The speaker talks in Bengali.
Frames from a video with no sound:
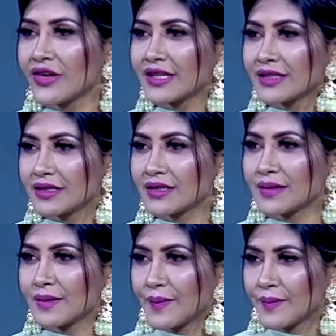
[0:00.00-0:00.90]
মানে
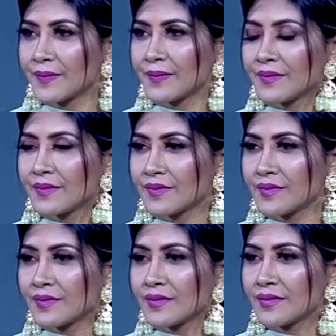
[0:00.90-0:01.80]
আছেই বাট এই
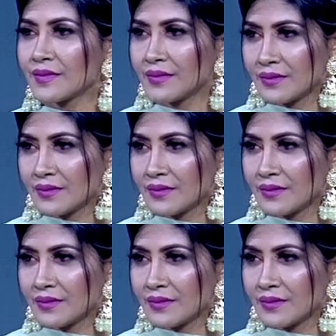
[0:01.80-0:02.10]
এইবার যেটা মনে